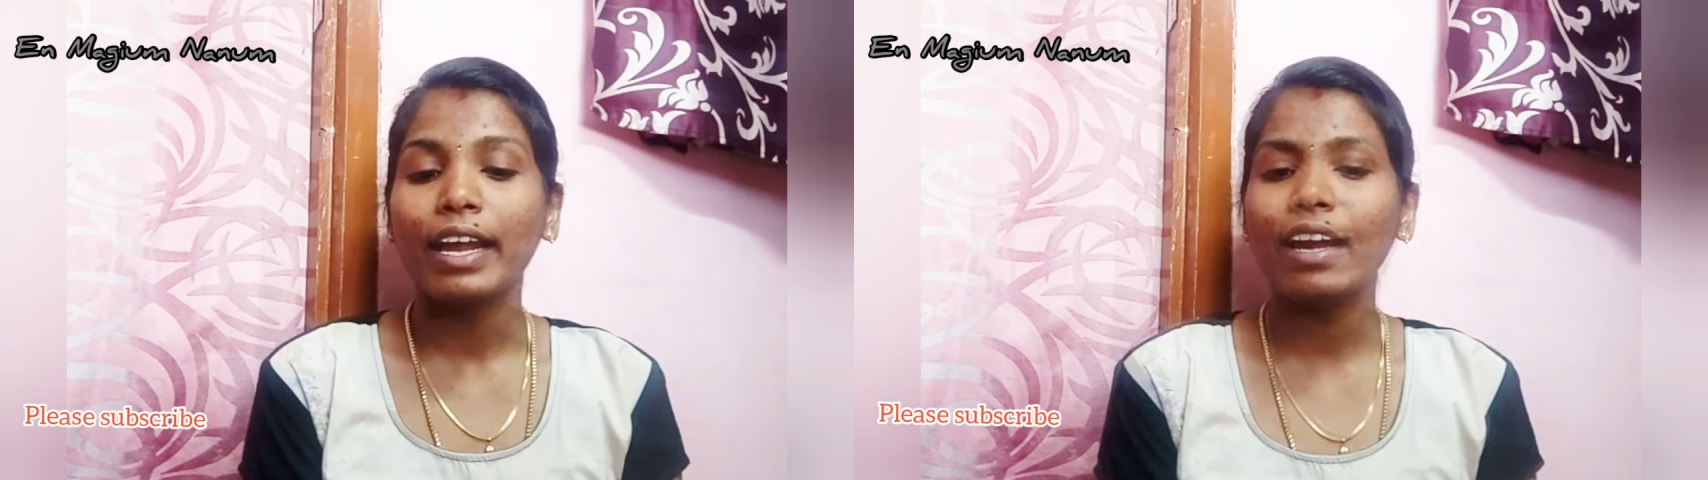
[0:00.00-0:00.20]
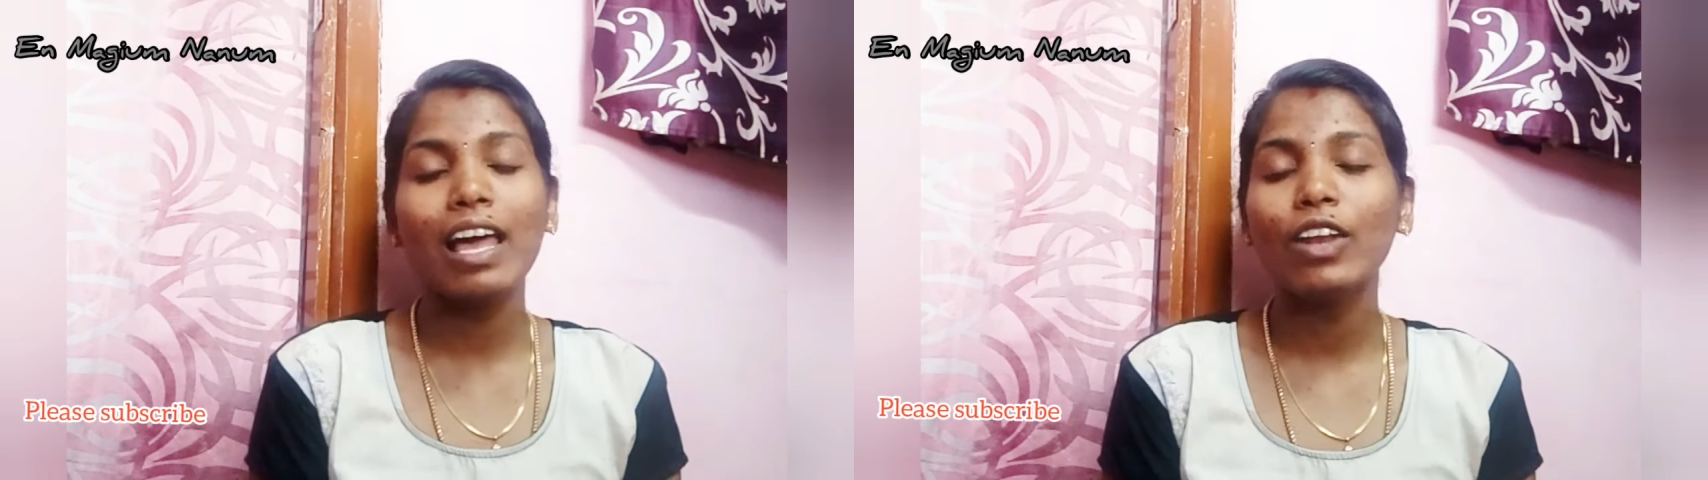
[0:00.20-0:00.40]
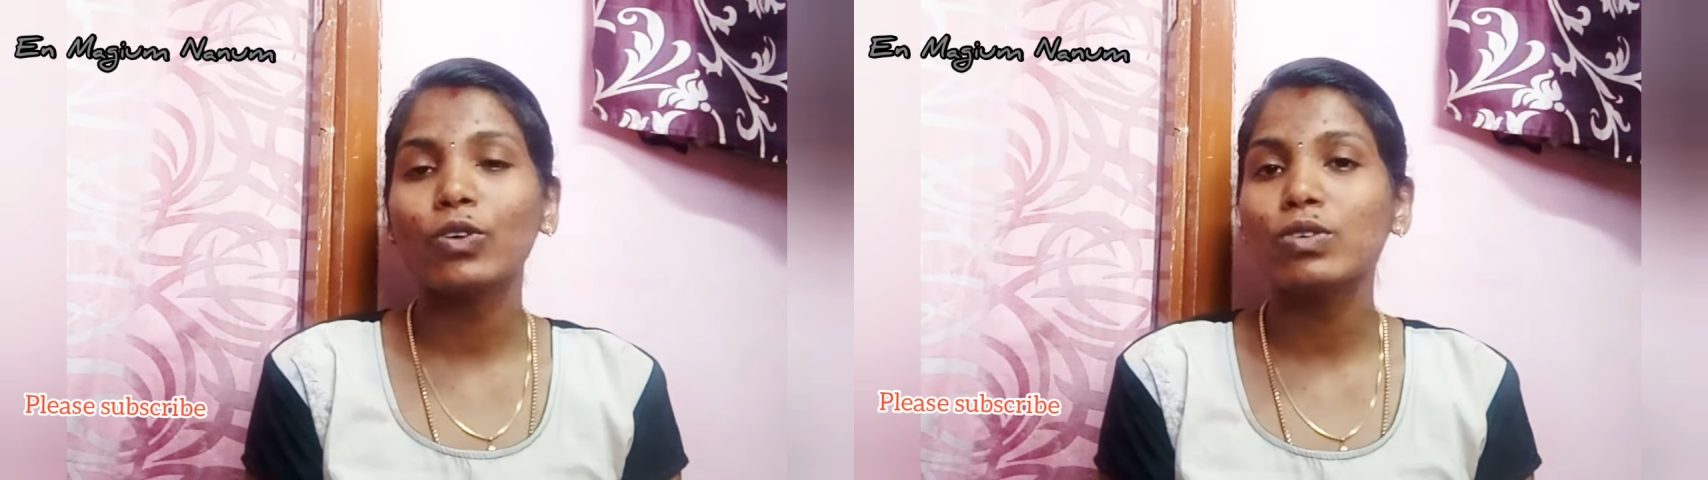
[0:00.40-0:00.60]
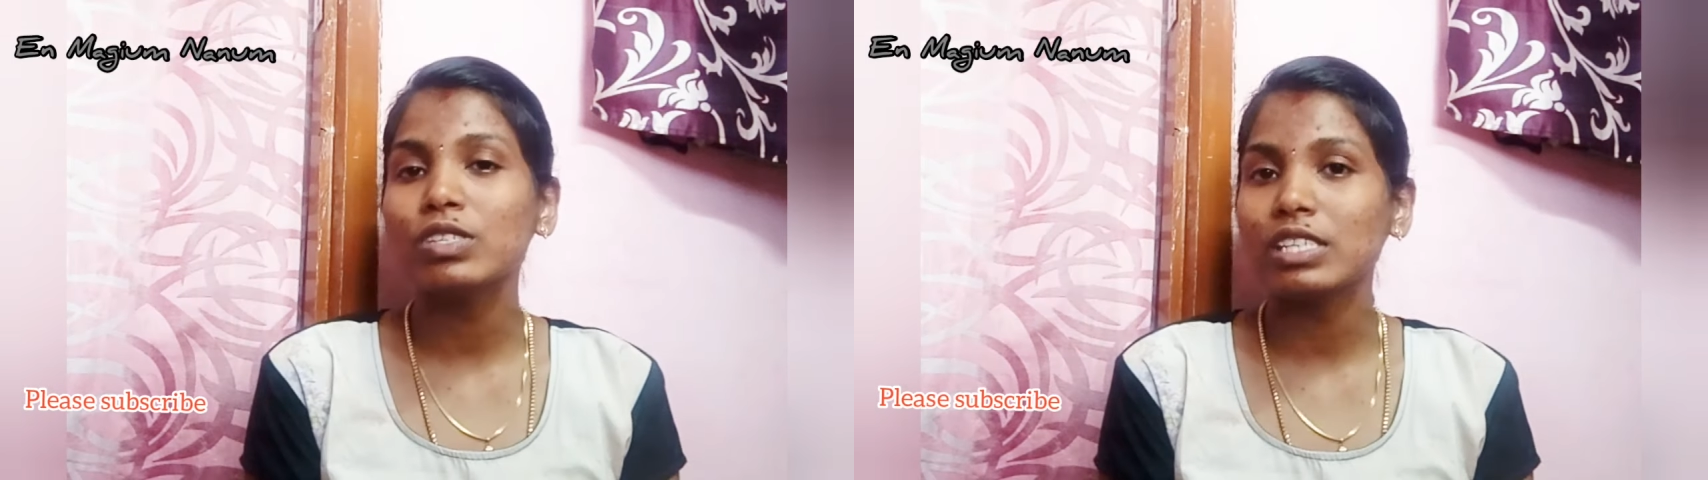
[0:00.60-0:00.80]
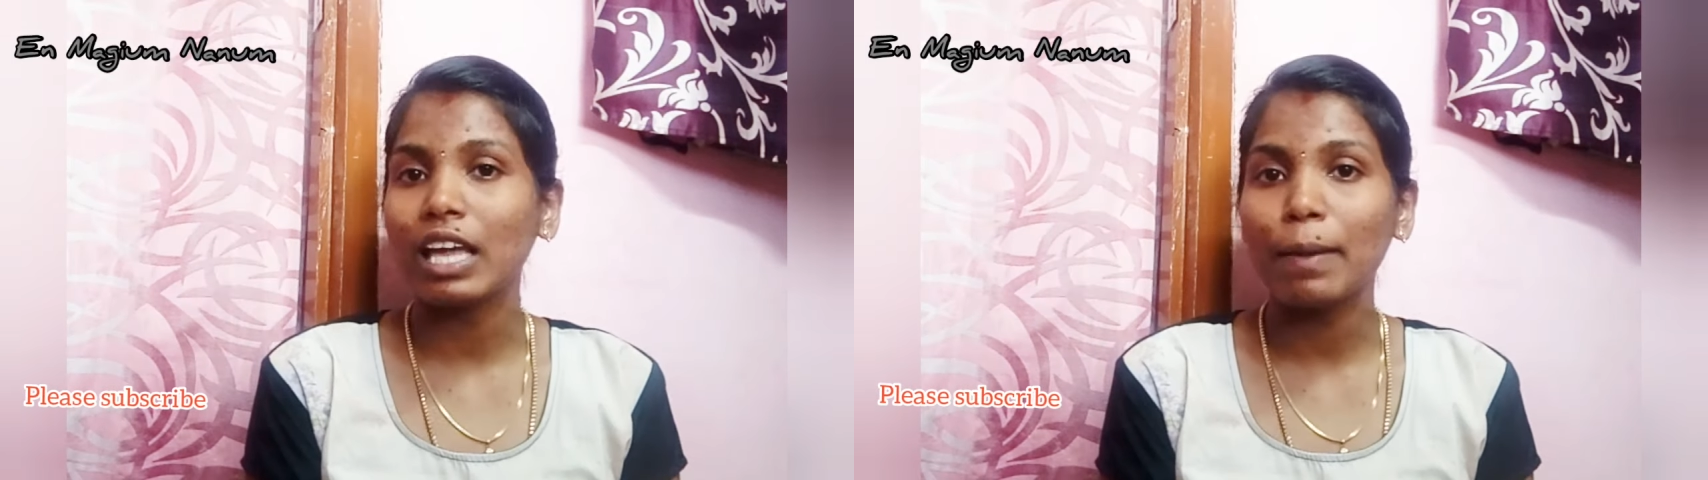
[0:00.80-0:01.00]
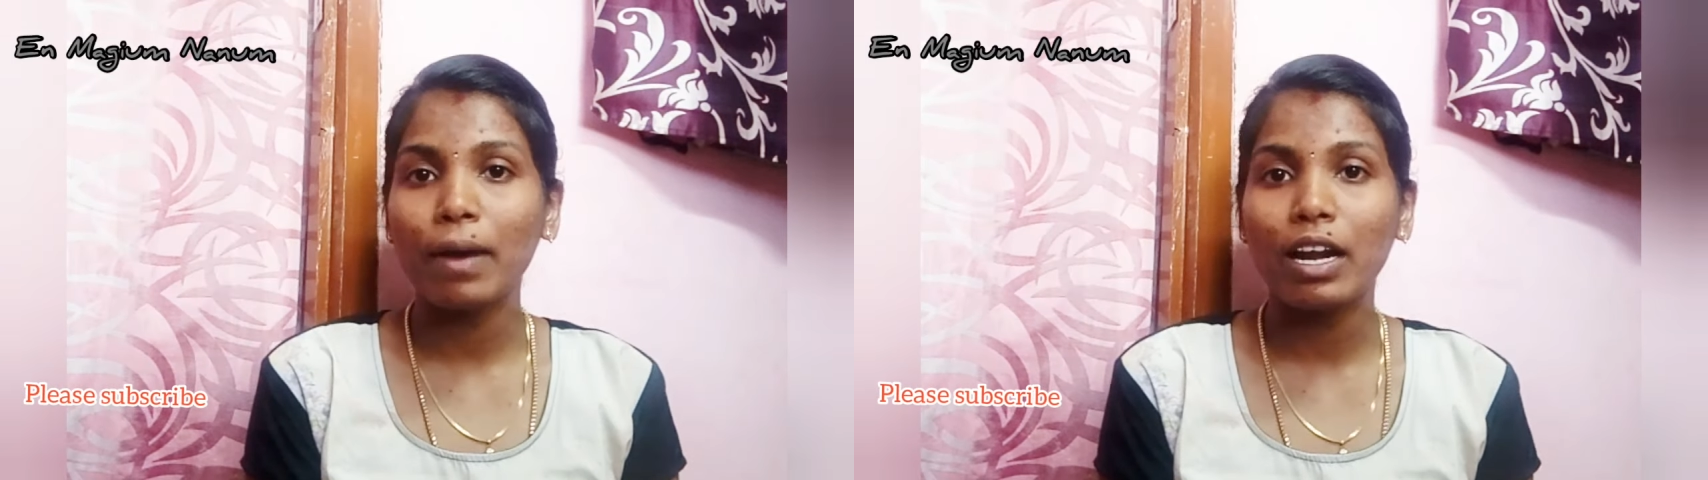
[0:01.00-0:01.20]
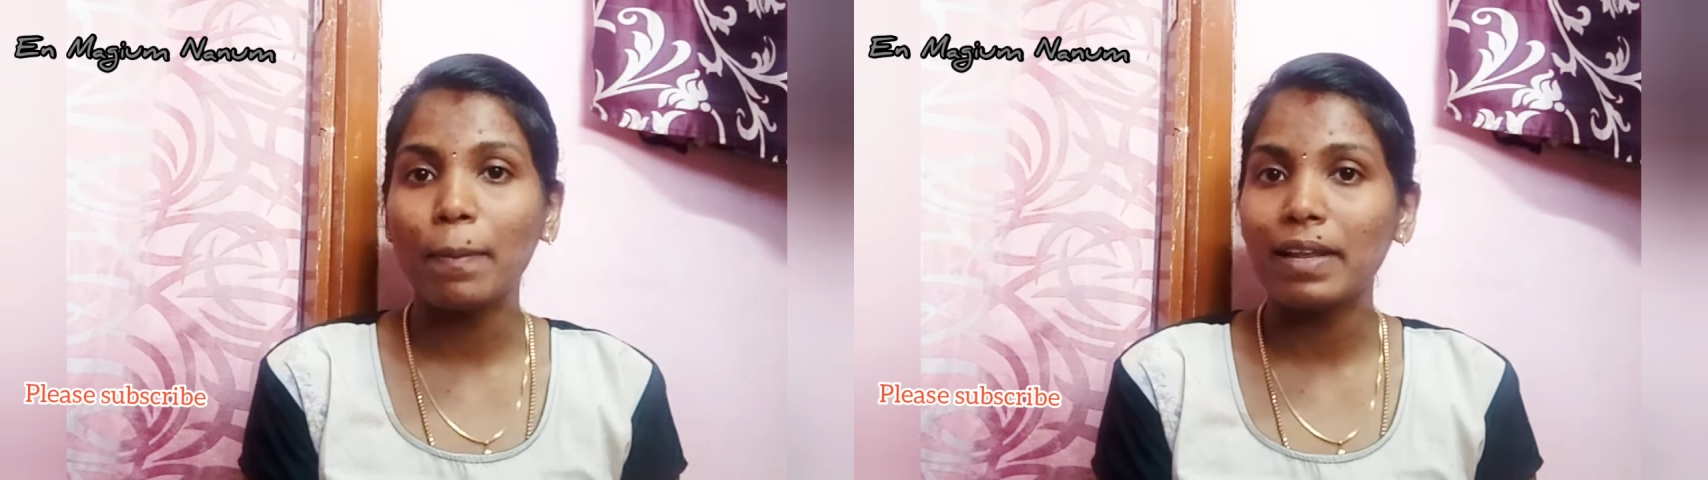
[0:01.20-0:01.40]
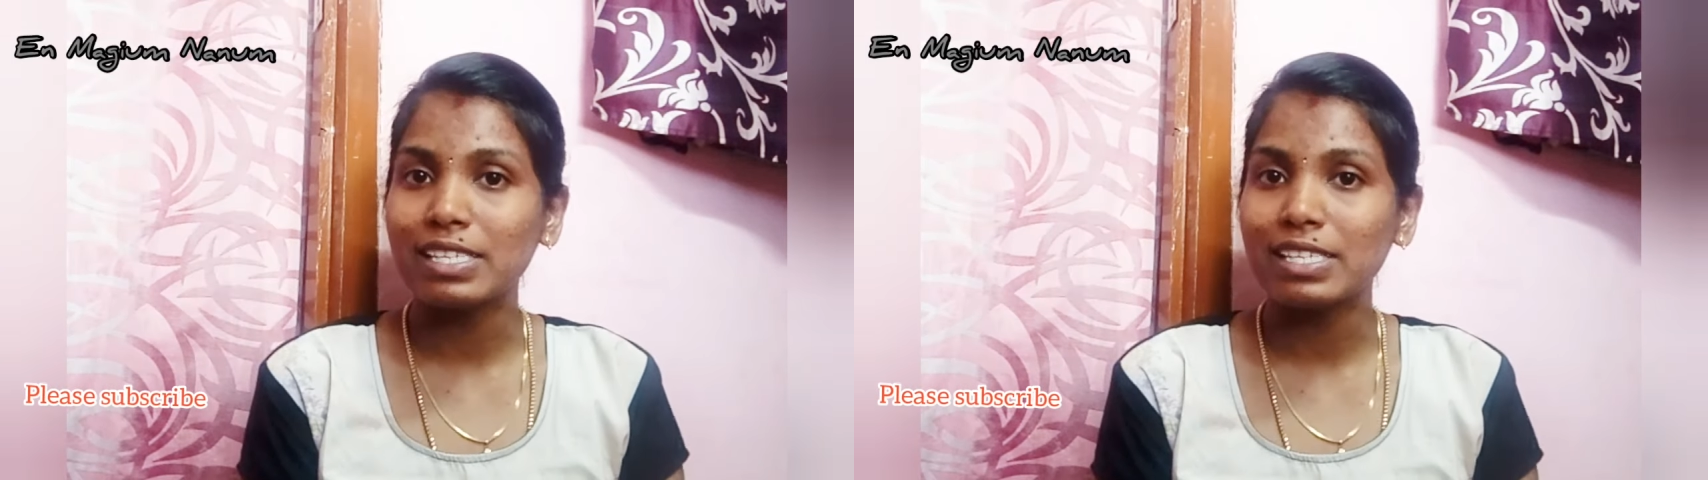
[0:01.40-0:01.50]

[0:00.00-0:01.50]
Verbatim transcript: எல்லாருக்கும் சேமான